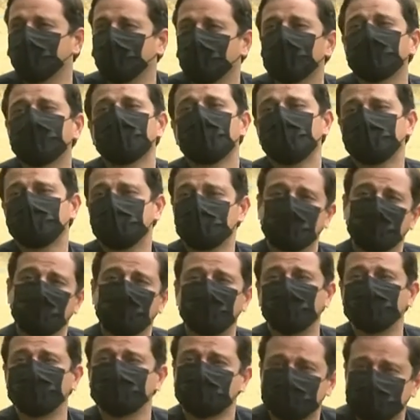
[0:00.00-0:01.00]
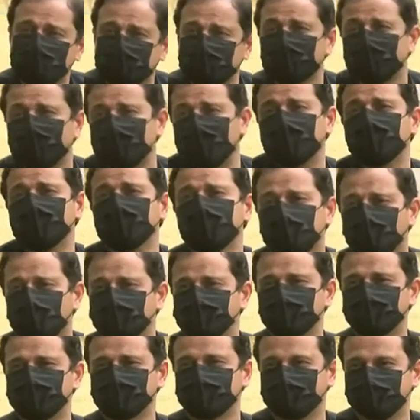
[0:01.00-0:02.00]
में लोग ना अपना नाम अब तब्दील कराने की
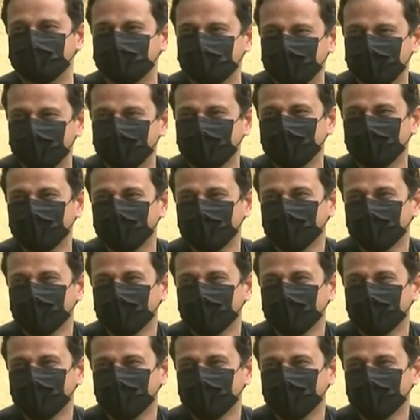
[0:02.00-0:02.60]
कोशिश कर रहे हैं